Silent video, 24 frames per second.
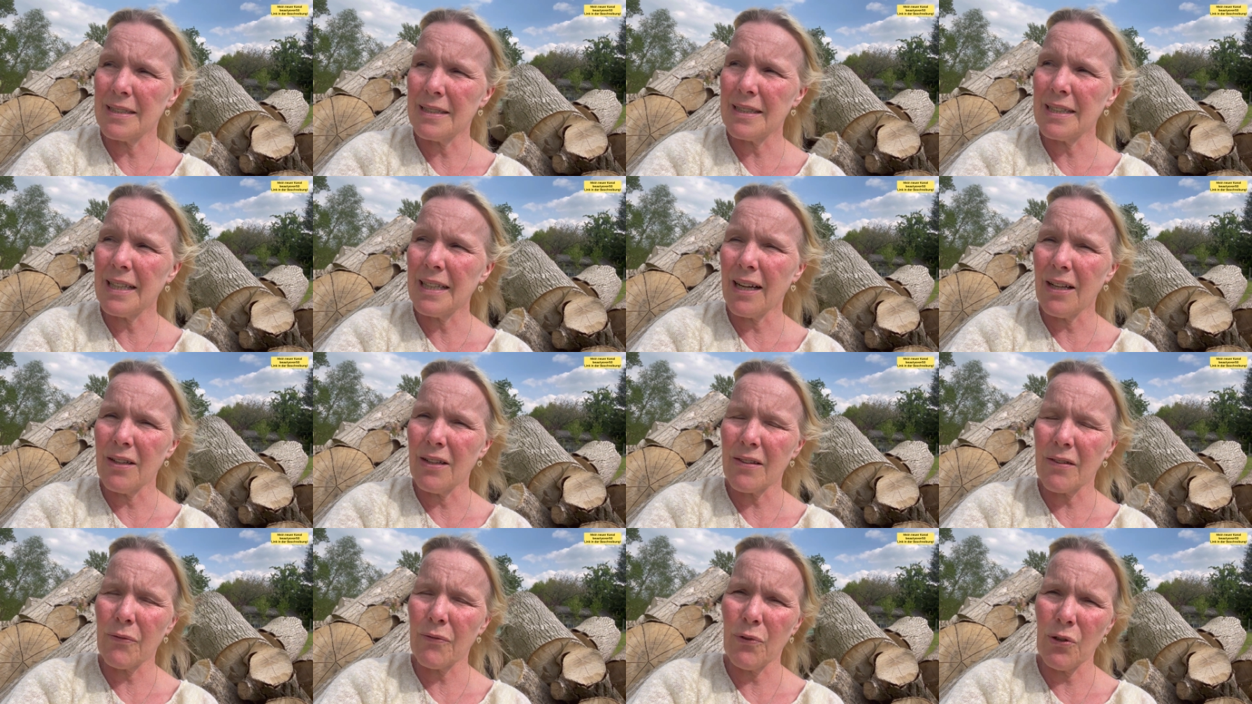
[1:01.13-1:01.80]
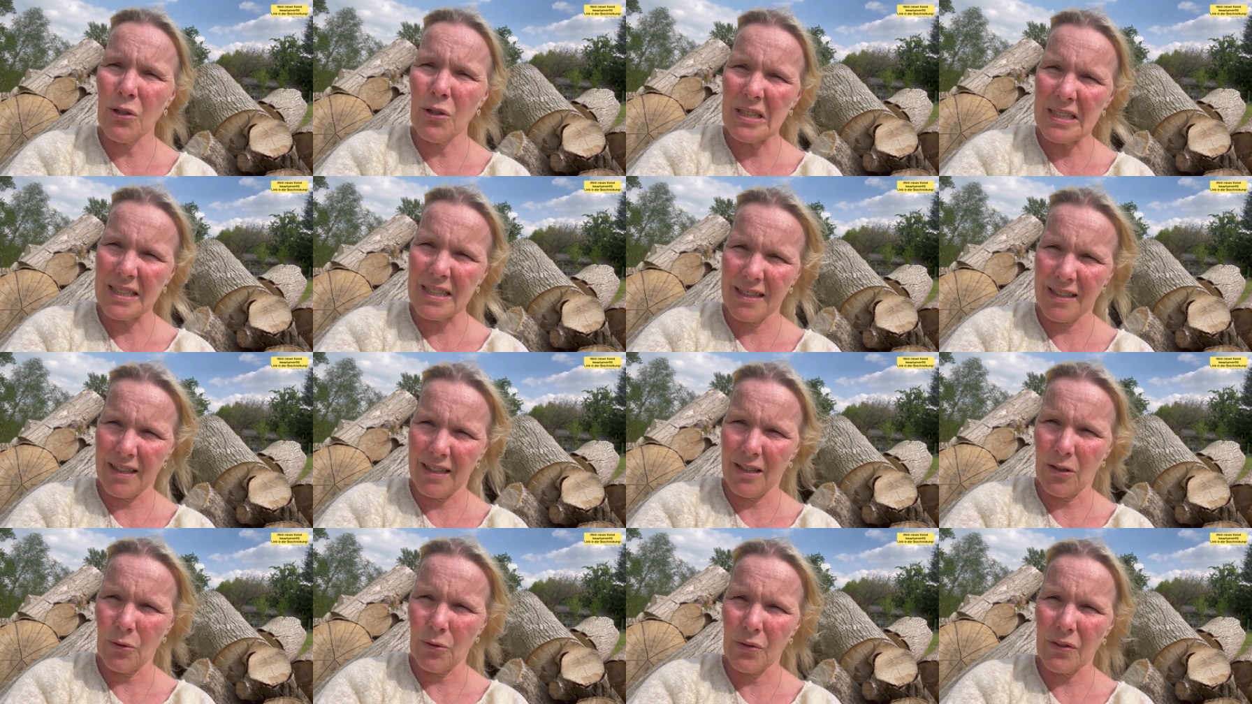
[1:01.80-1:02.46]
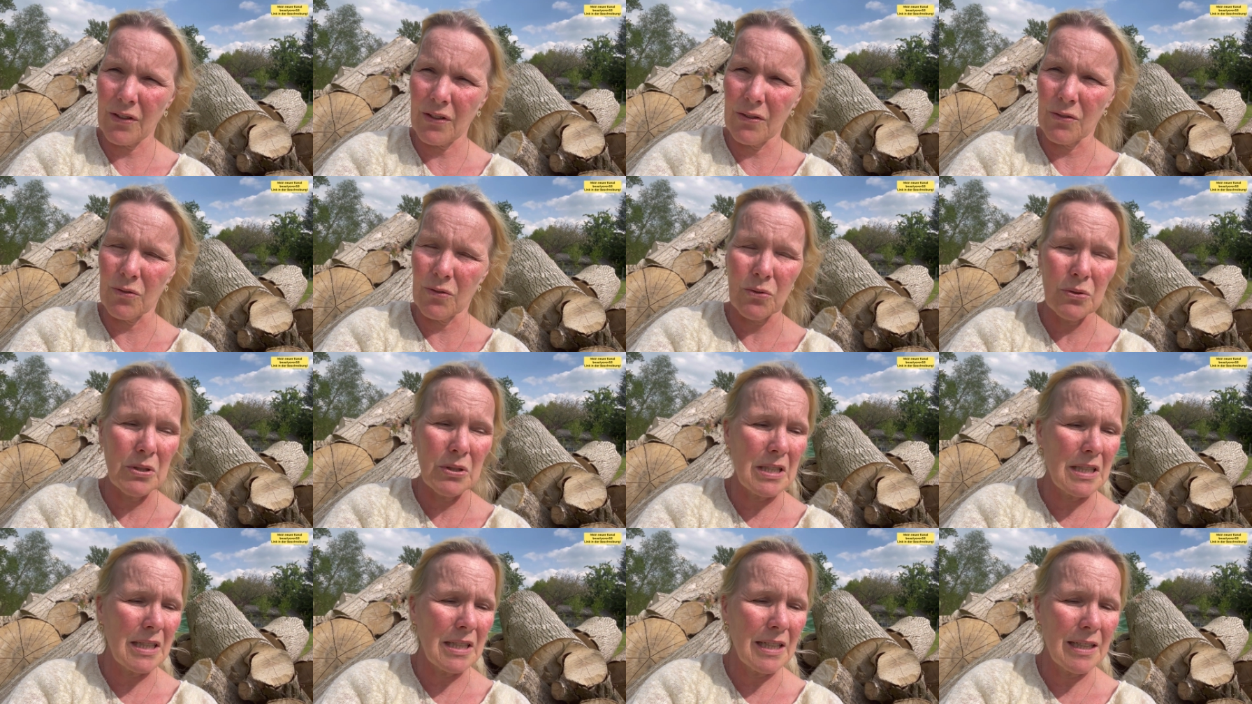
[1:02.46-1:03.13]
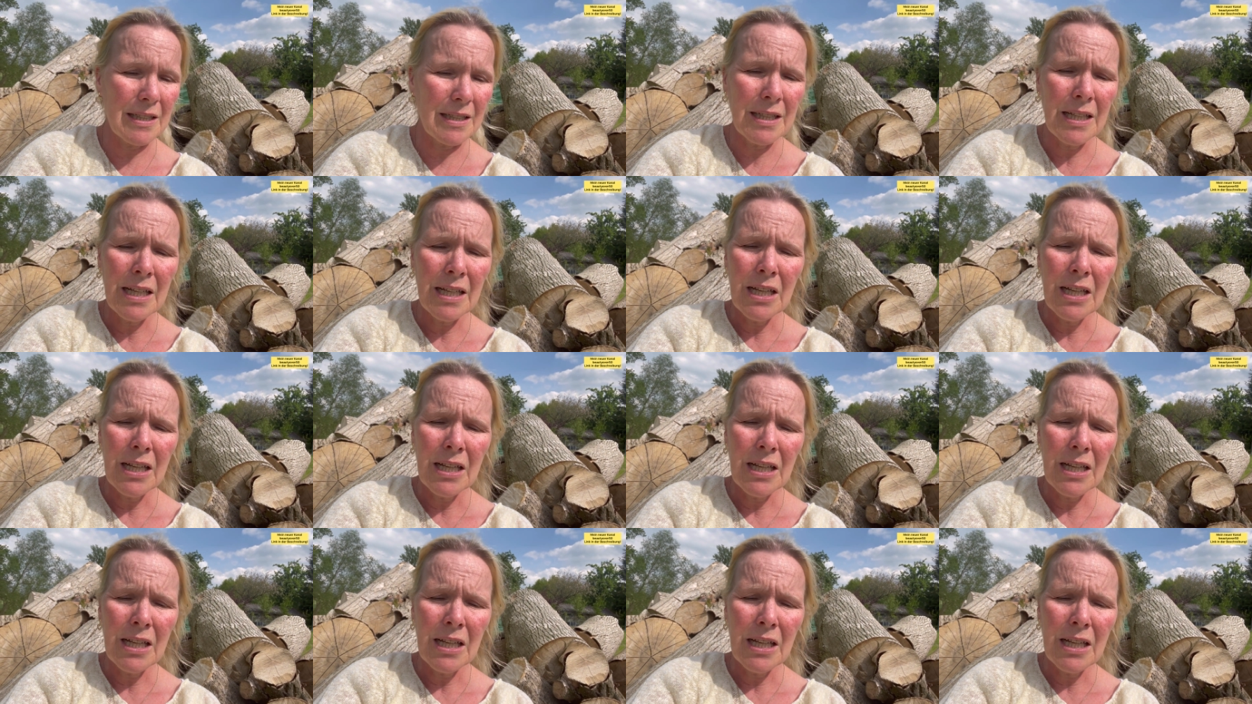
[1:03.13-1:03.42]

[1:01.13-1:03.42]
die als Folge daraus resultieren.